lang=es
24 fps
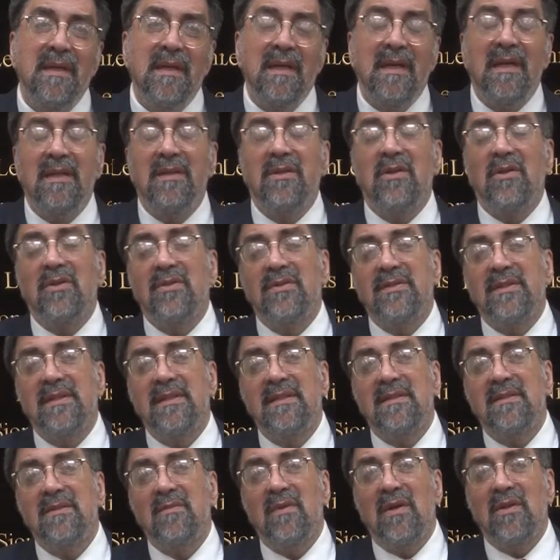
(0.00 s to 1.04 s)

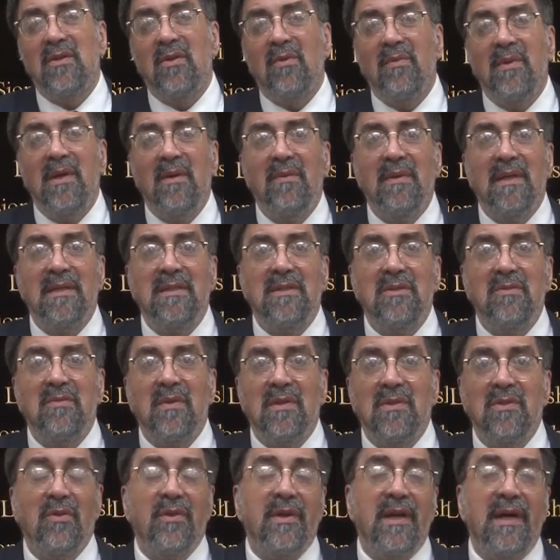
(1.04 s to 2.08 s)
Entonces, cuando veo una
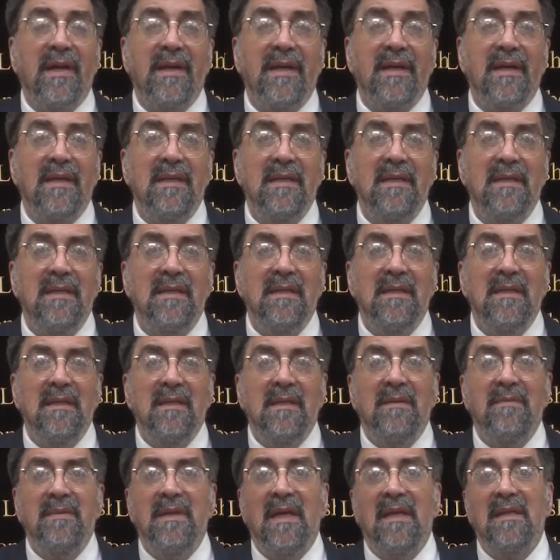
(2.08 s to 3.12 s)
situación rara,
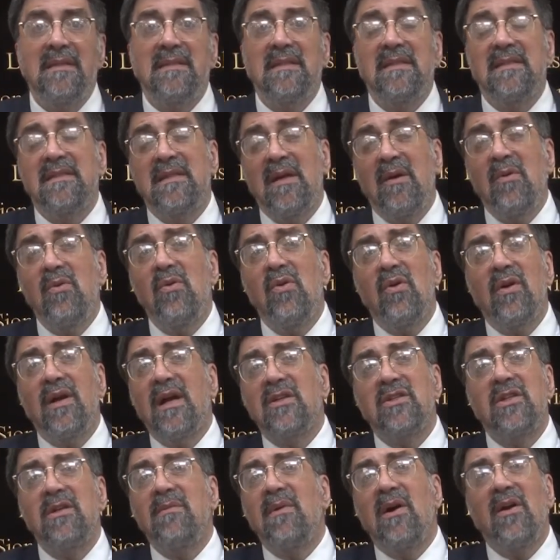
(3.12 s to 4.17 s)
voy a decir, seguro que
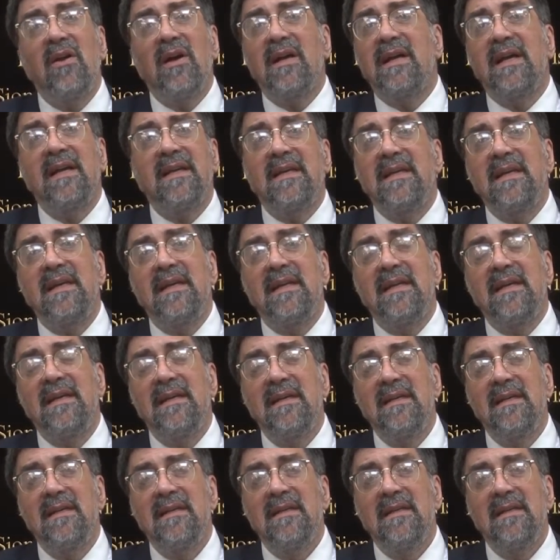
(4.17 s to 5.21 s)
Hashem ahora qué
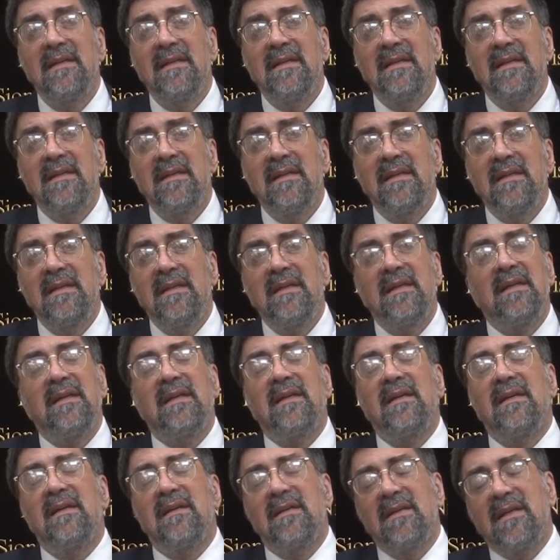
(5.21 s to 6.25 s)
quiere y
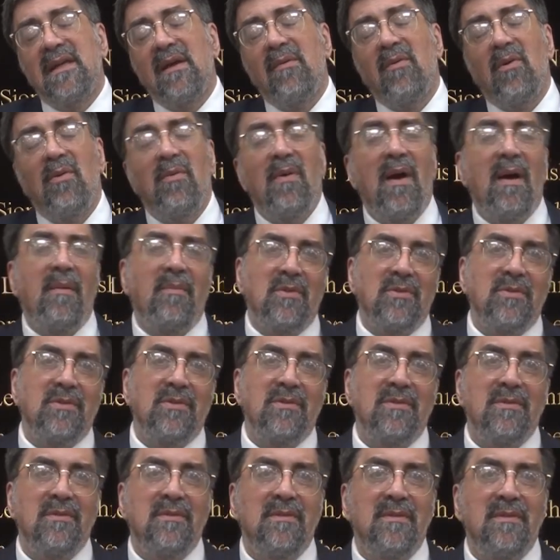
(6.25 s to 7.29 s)
que volvamos.
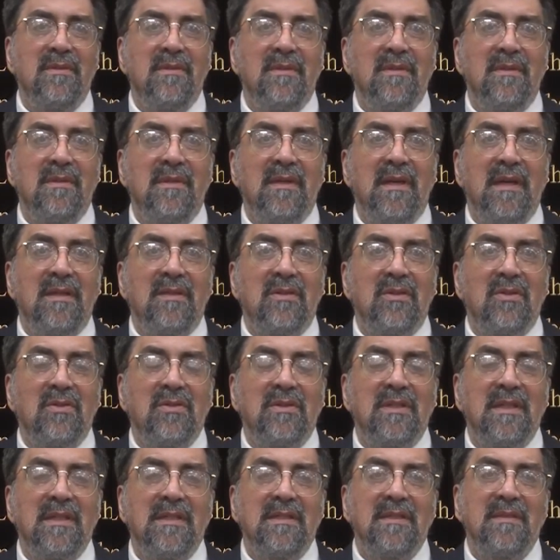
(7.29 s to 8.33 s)

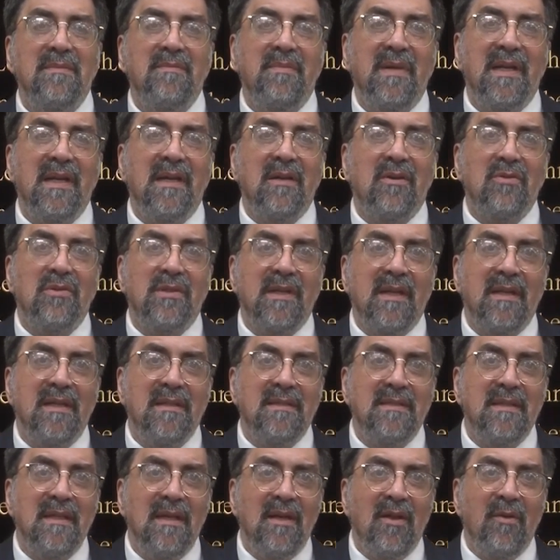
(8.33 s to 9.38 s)
Entonces van a
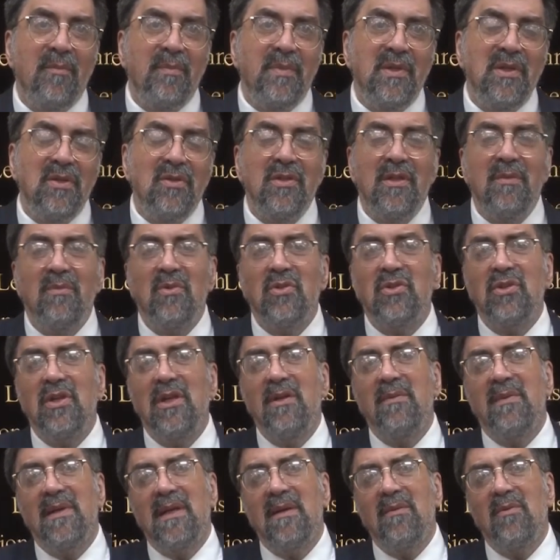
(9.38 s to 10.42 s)
contradecir la opinión de Moshe
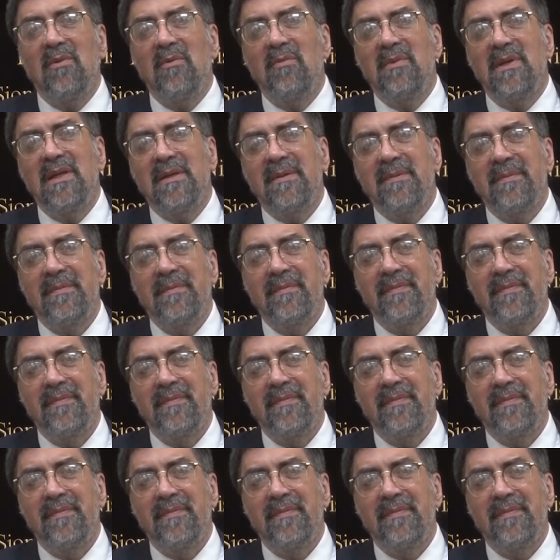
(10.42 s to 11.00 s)
y van a volver.